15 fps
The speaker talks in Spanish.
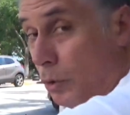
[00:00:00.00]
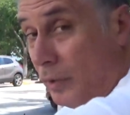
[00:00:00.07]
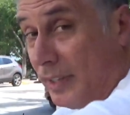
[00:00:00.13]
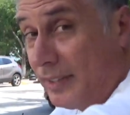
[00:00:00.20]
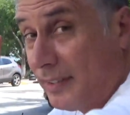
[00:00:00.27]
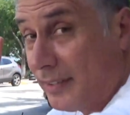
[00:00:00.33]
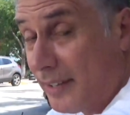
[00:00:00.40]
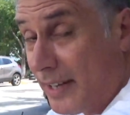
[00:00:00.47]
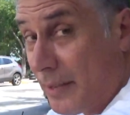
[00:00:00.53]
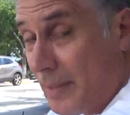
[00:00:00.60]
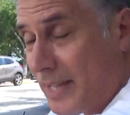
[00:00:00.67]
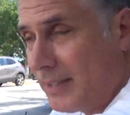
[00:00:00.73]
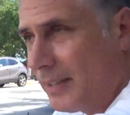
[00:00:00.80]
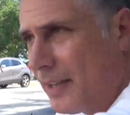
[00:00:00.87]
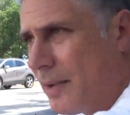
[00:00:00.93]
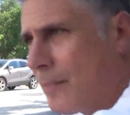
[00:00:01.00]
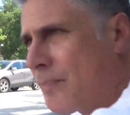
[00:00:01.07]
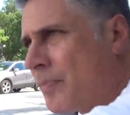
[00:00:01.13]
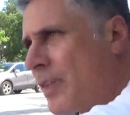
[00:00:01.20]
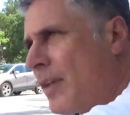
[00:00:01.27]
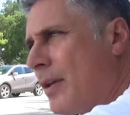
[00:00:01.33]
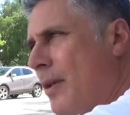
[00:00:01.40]
necesariamente,
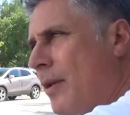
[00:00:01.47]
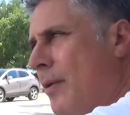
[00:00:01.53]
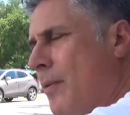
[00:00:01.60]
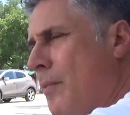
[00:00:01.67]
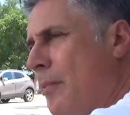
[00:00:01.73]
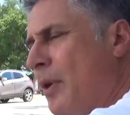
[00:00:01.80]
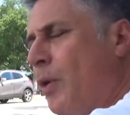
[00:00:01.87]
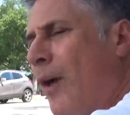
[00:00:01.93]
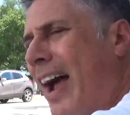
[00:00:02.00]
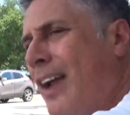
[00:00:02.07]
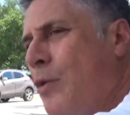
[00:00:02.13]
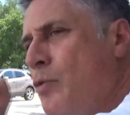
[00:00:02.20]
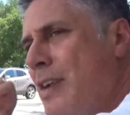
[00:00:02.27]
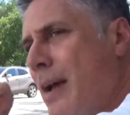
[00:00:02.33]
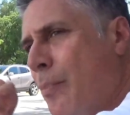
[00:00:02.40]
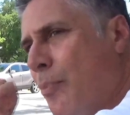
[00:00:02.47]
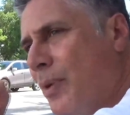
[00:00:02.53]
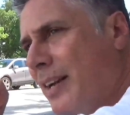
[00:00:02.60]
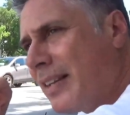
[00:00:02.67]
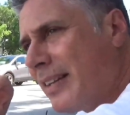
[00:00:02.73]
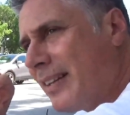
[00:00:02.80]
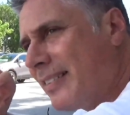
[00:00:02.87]
pero alguna
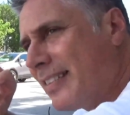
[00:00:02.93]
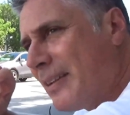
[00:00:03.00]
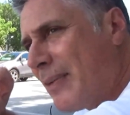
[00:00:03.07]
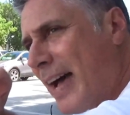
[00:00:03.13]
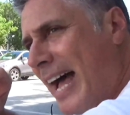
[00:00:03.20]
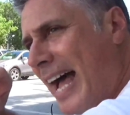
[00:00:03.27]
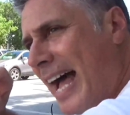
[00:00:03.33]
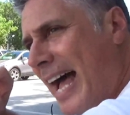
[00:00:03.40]
puerta se va